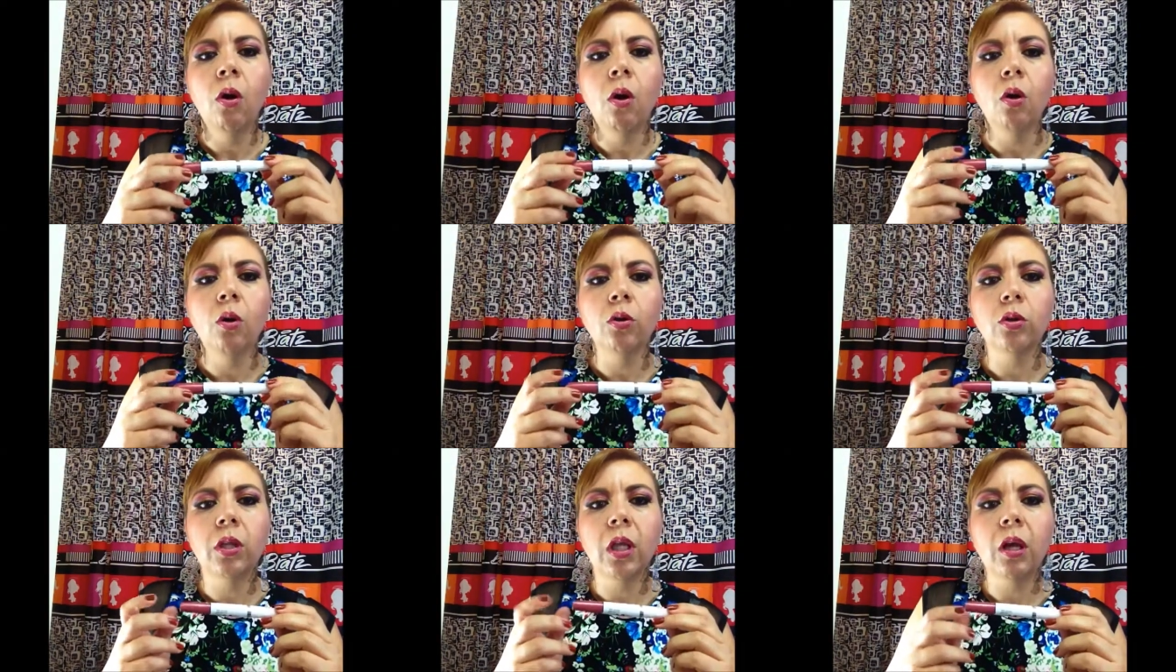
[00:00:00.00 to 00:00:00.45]

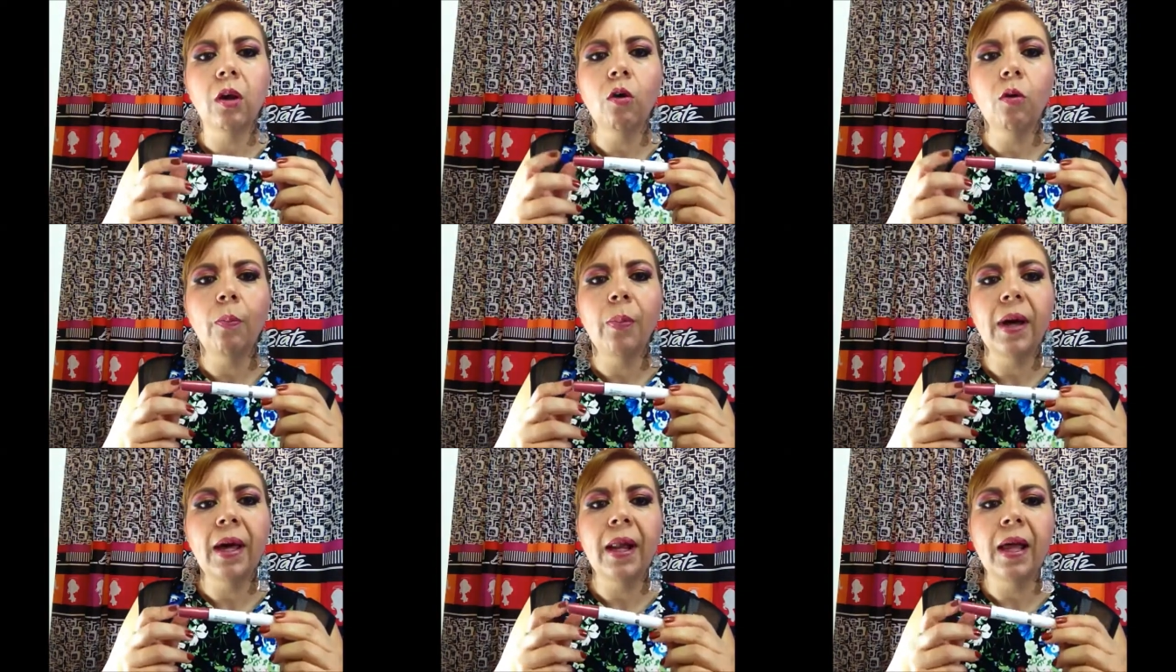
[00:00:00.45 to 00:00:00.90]
lo
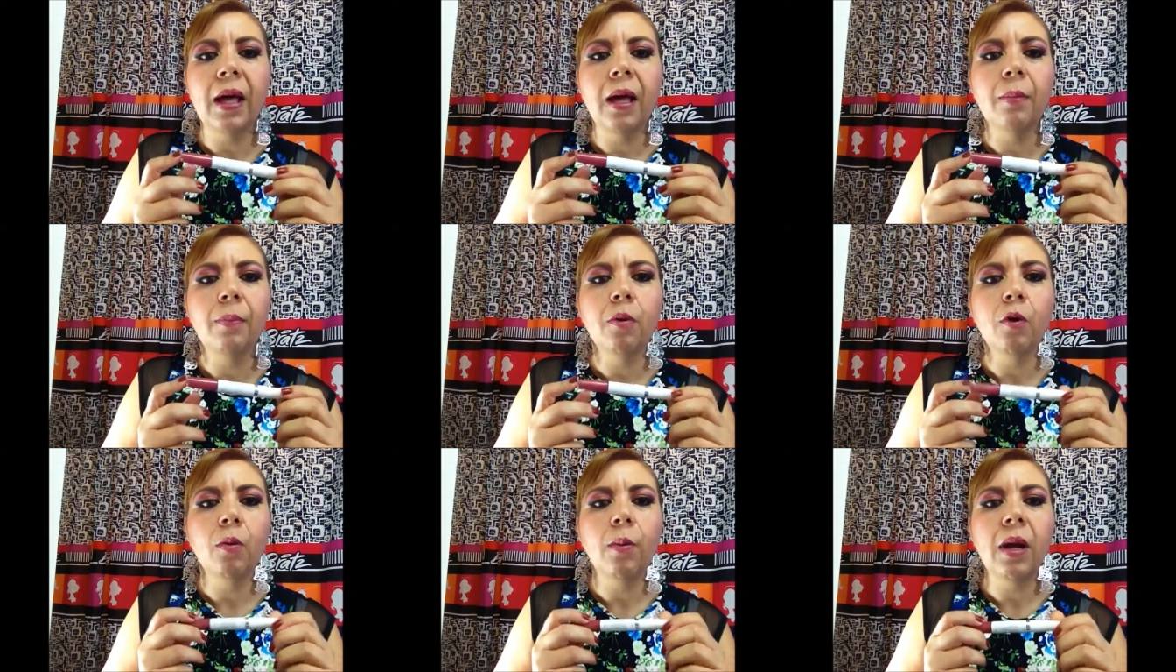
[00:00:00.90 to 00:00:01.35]
tengo
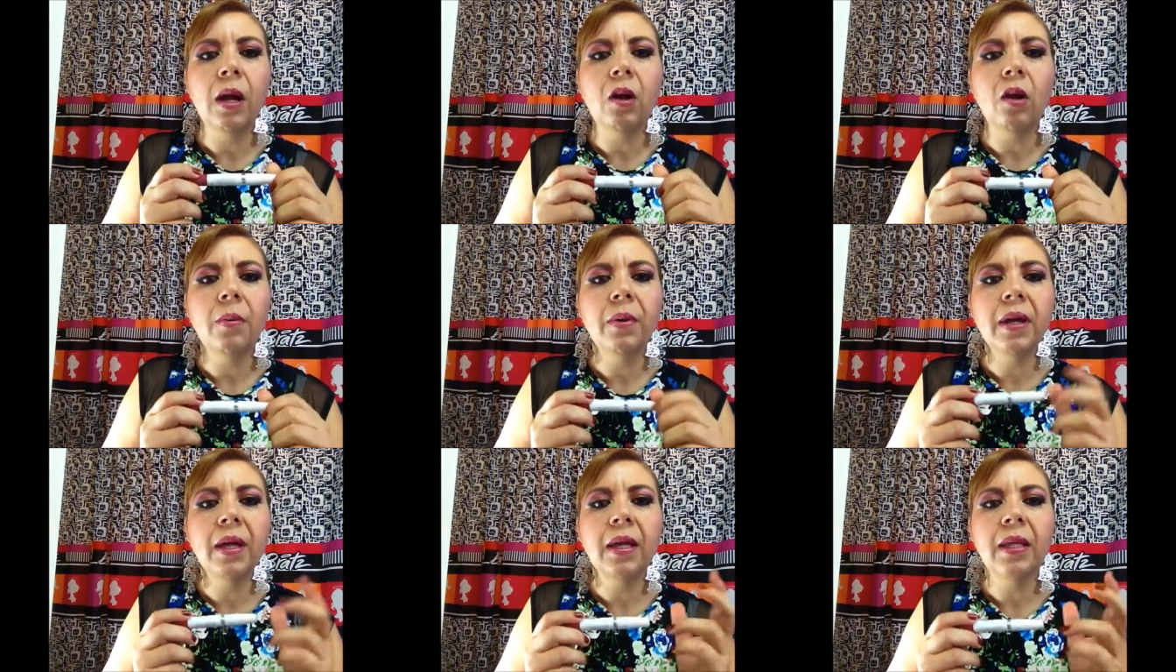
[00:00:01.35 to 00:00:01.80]
para probarlo
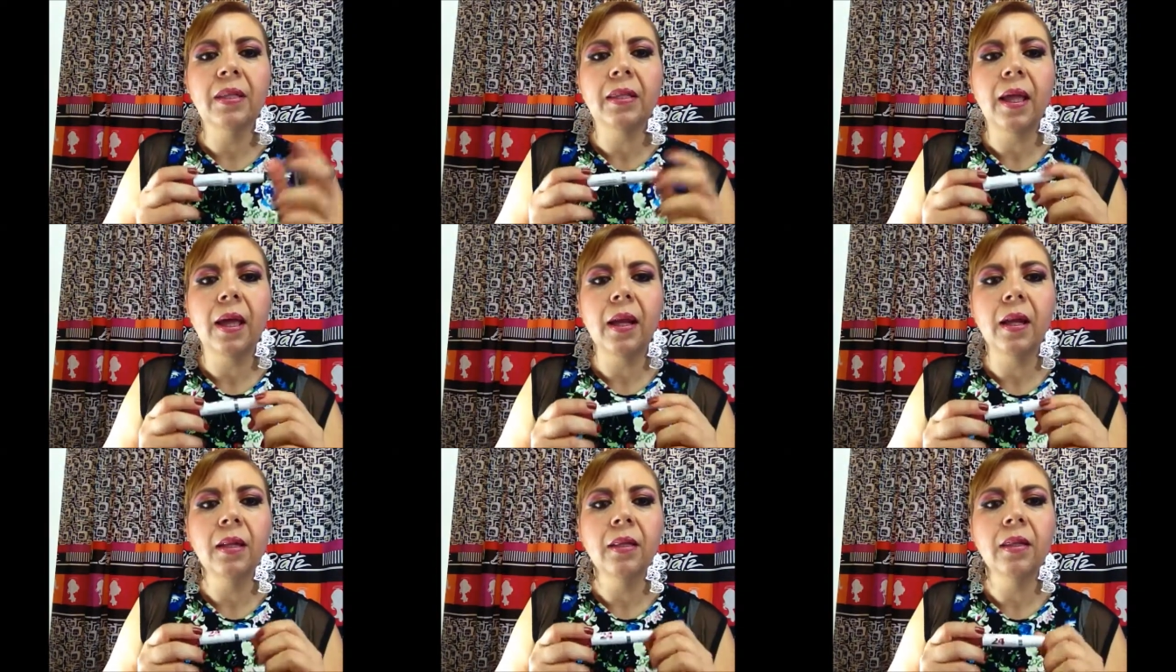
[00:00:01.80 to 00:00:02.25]
a ver qué
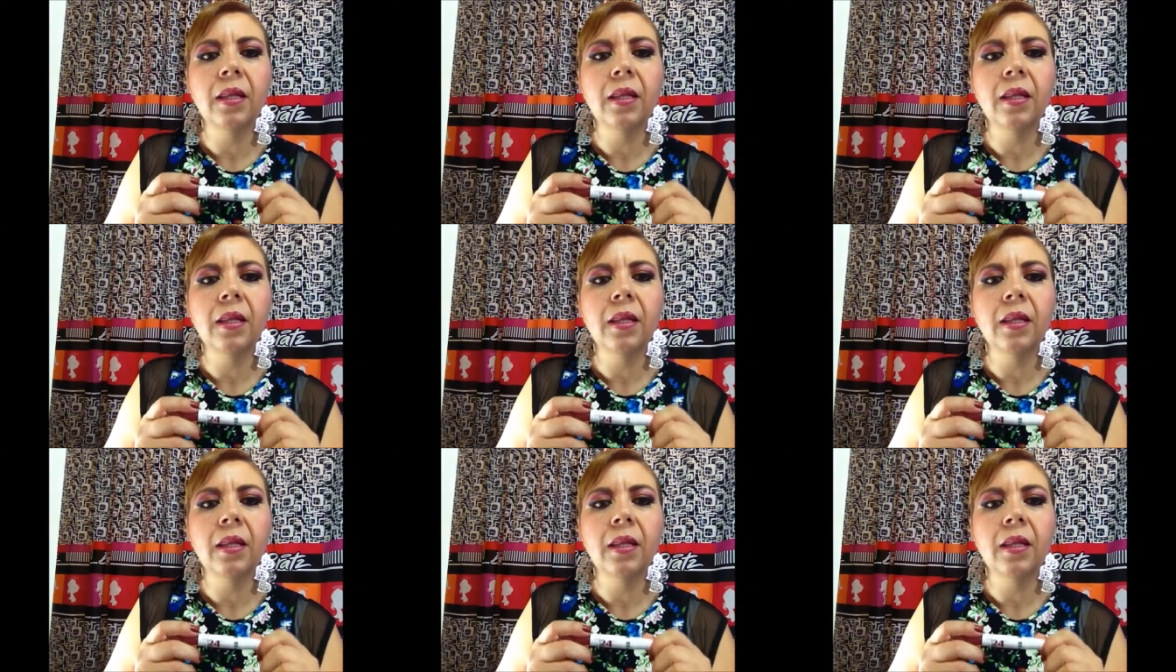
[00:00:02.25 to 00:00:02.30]
tal.